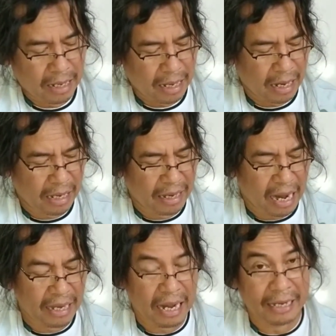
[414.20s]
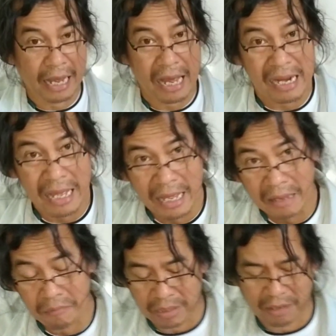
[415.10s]
ada anak-anak Allah,
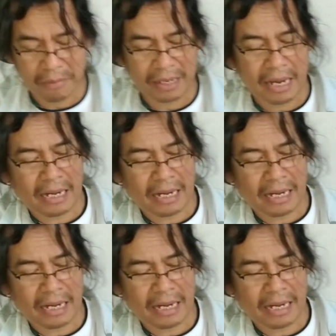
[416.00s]
bagaimana